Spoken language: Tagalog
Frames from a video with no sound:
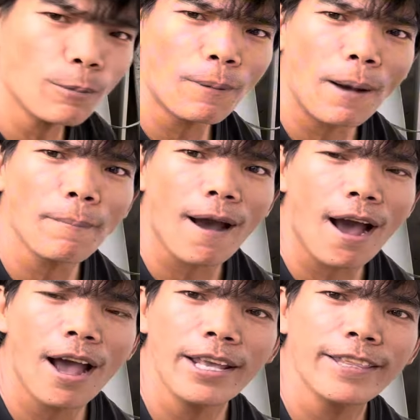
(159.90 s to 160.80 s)
pump
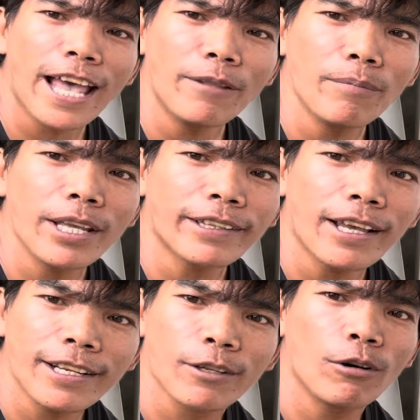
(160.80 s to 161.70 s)
ay 9
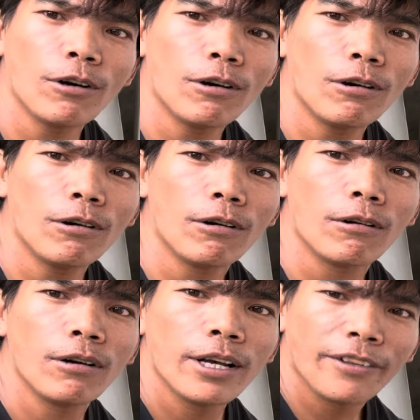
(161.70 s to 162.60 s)
meters o
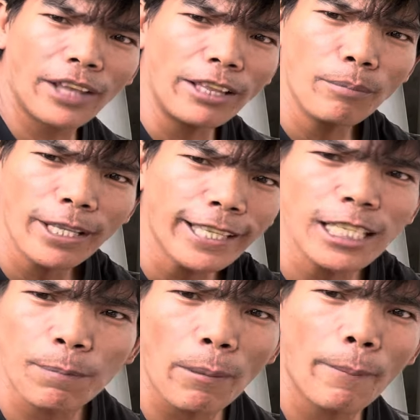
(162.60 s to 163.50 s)
9
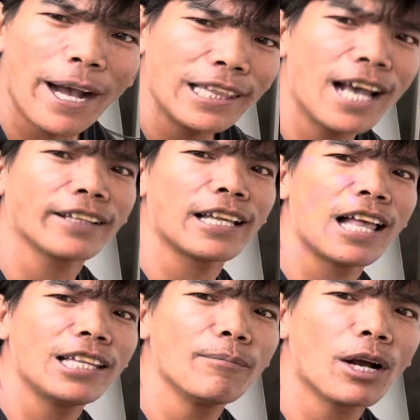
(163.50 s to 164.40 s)
meters pababa lang na
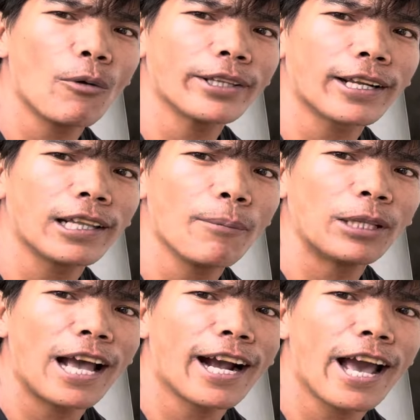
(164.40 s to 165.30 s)
lalim ng water level
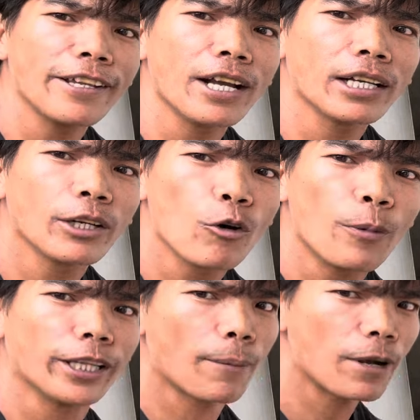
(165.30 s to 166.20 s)
ang kaya niyang
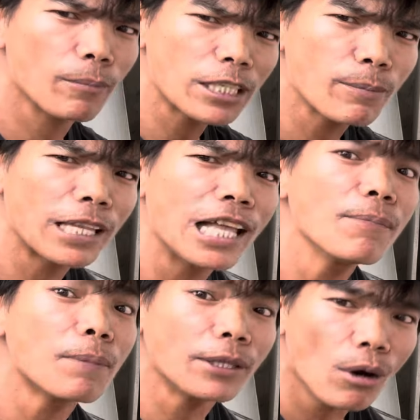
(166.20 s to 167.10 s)
higupin. Kapag mas malalim
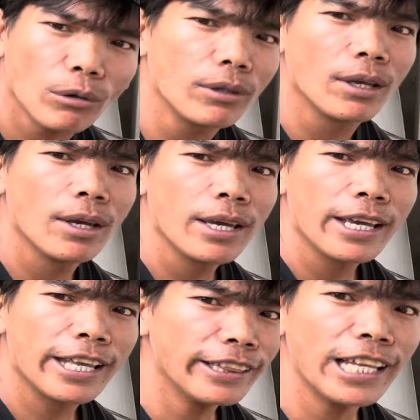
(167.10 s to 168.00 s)
pa doon,
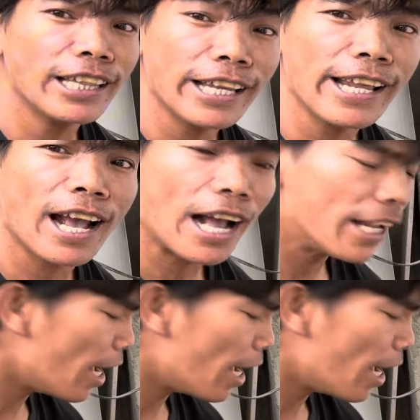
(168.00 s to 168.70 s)
hindi na niya kaya.